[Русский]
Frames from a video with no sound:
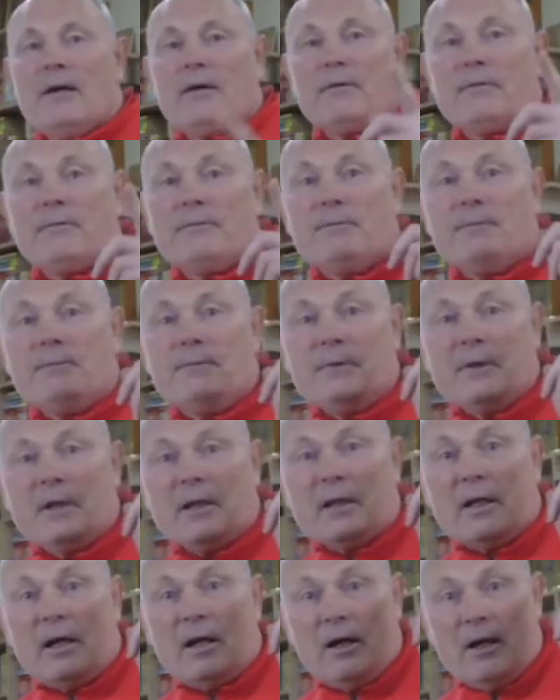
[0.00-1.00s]

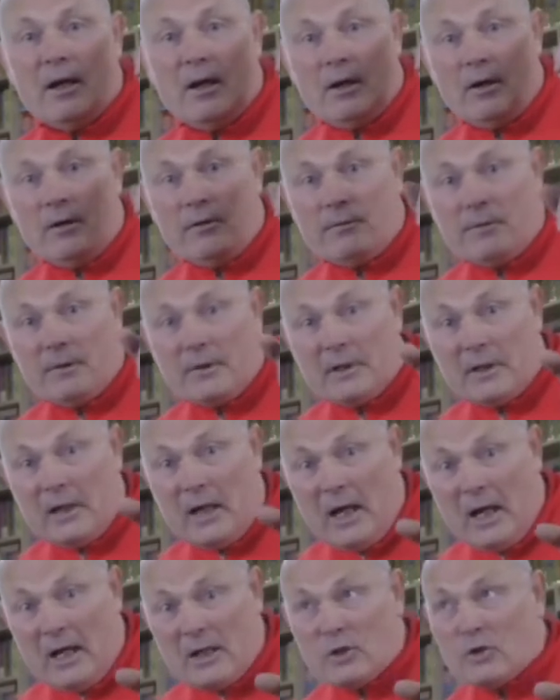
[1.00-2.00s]
вера в
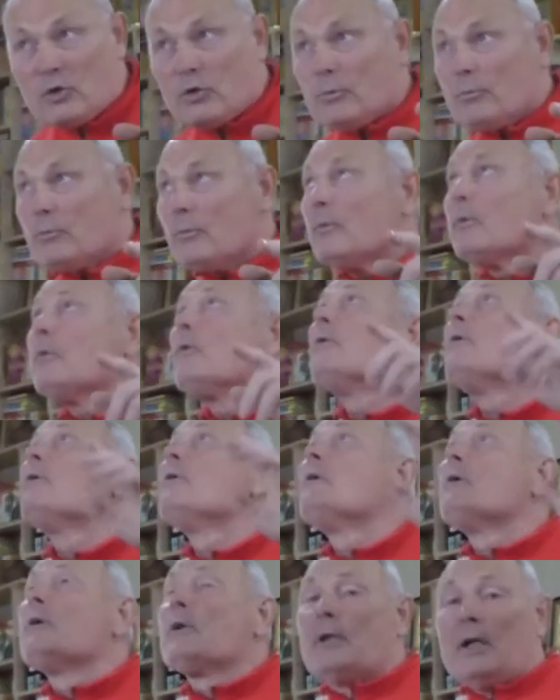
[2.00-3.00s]
разум
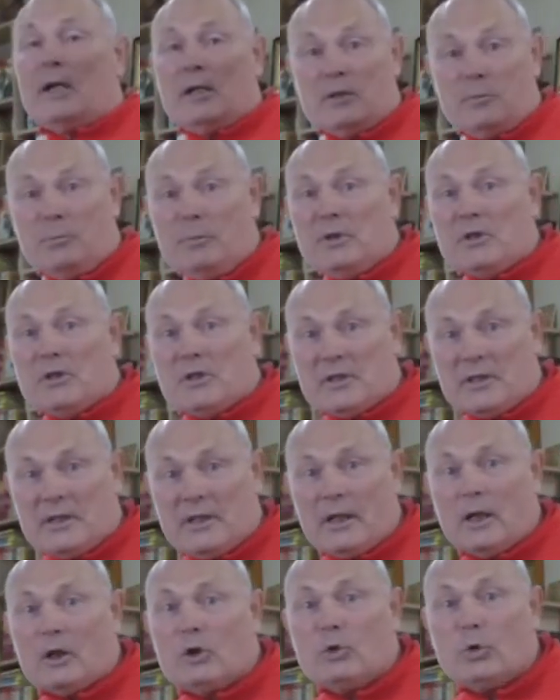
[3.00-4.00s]

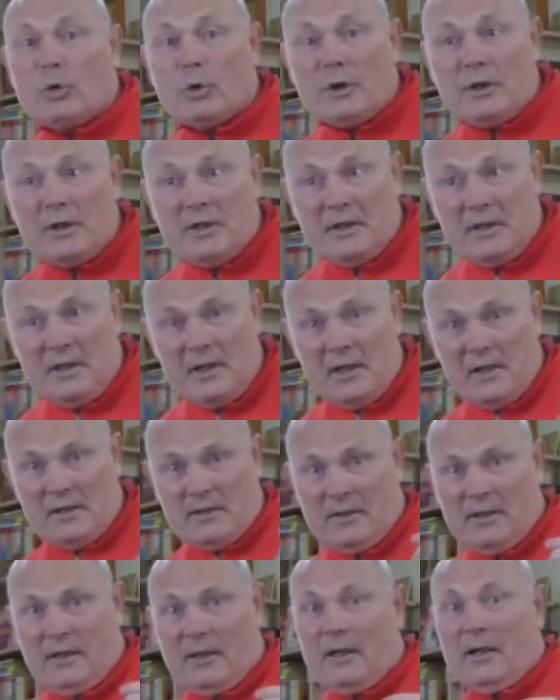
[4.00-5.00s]
космический, который
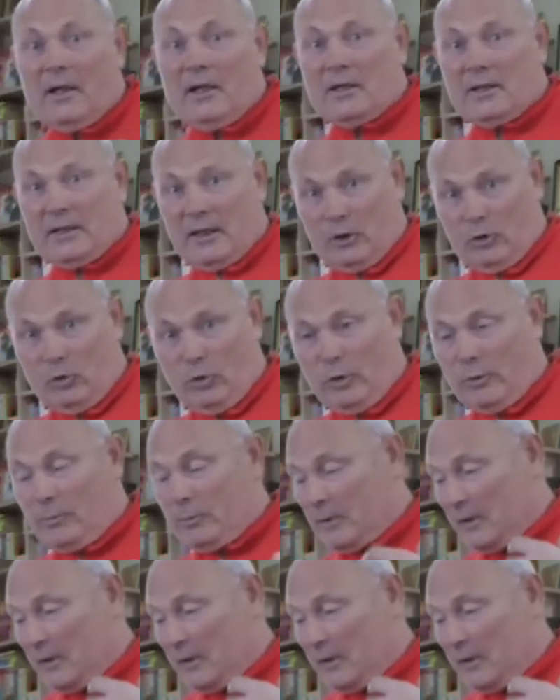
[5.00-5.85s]
есть, и с которым